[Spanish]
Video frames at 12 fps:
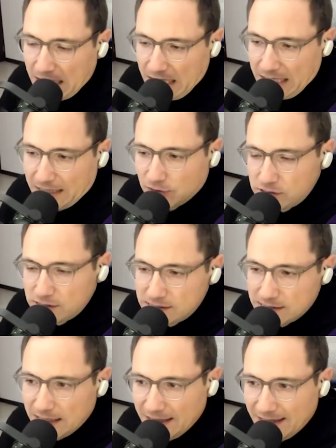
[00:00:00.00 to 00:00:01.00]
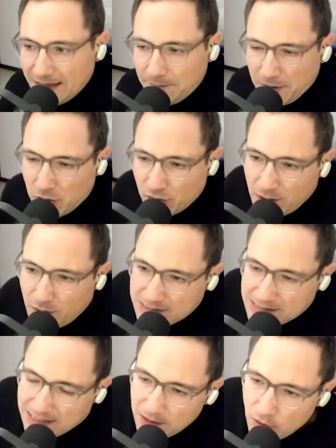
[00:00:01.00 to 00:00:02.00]
Y entonces le dije, pero no quiero
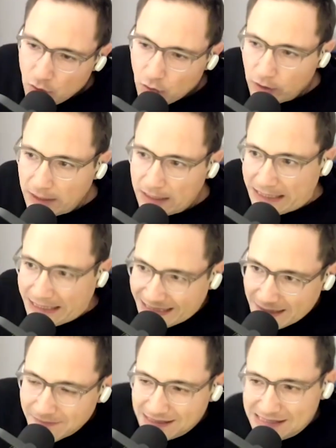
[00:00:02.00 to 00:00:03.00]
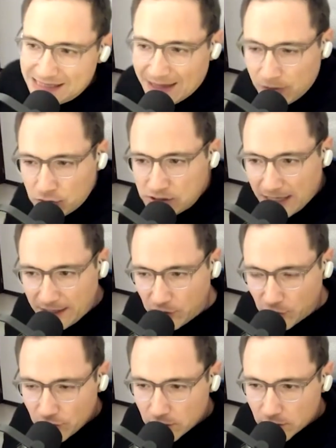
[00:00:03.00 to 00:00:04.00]
hacerlo ni demasiado
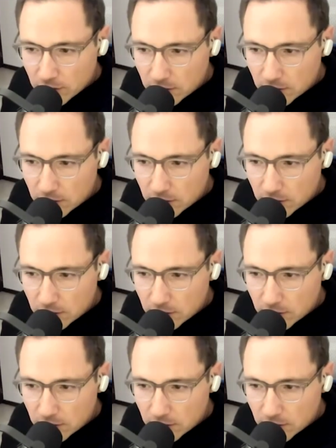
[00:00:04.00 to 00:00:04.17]
serio,